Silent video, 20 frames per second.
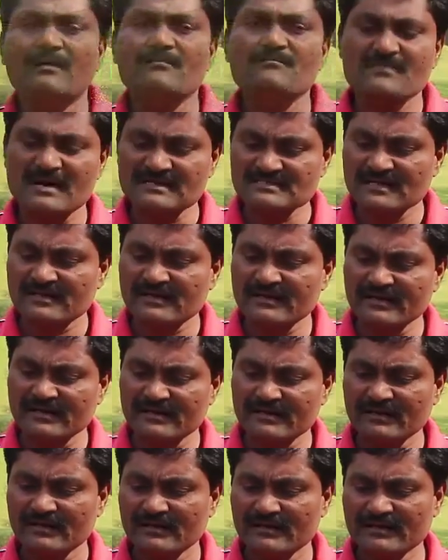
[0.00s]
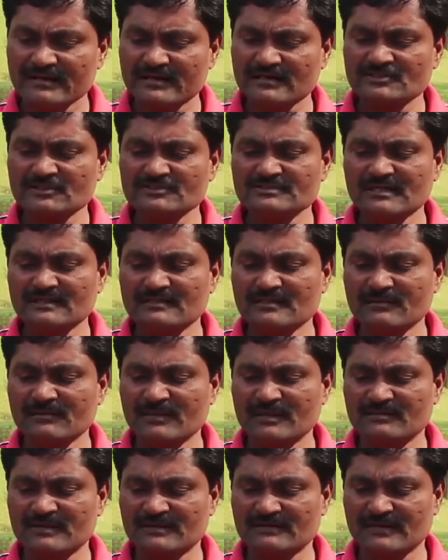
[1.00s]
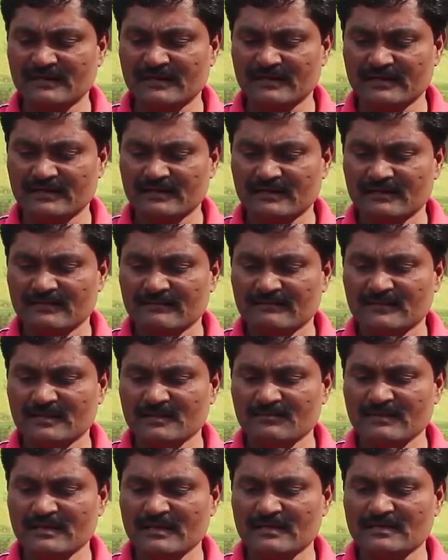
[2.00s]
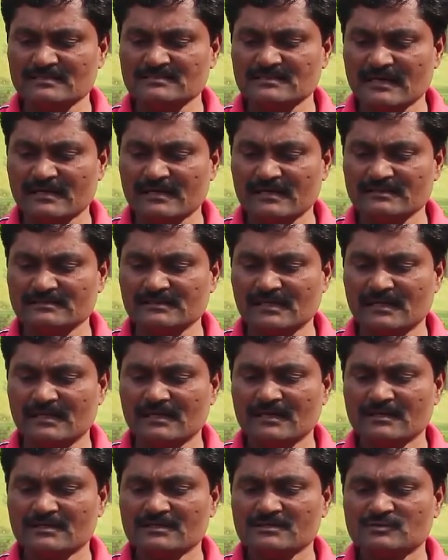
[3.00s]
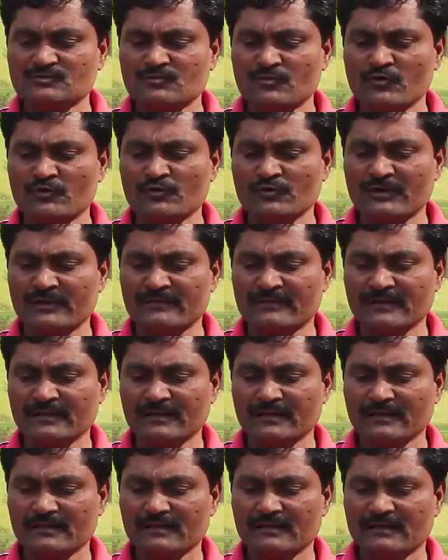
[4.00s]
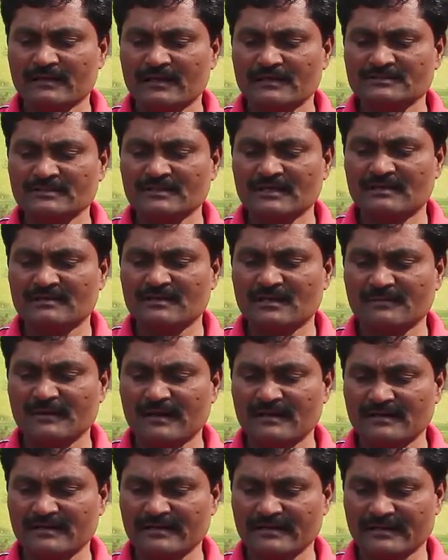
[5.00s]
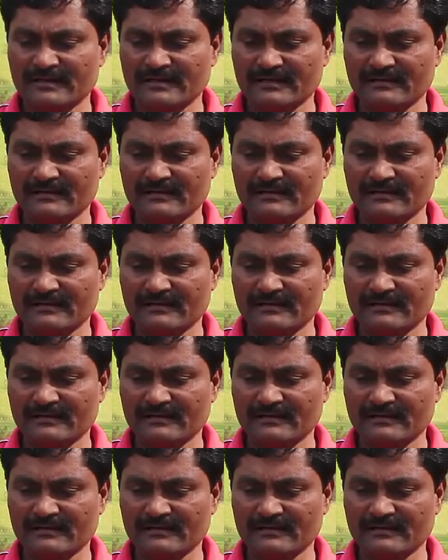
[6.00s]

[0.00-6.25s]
বড় জার চাই প্রথমে সাইকেল স্পোকের সাহায্যে মোমবাতিটি আটকে মোমবাতিটি জ্বালিয়ে নাও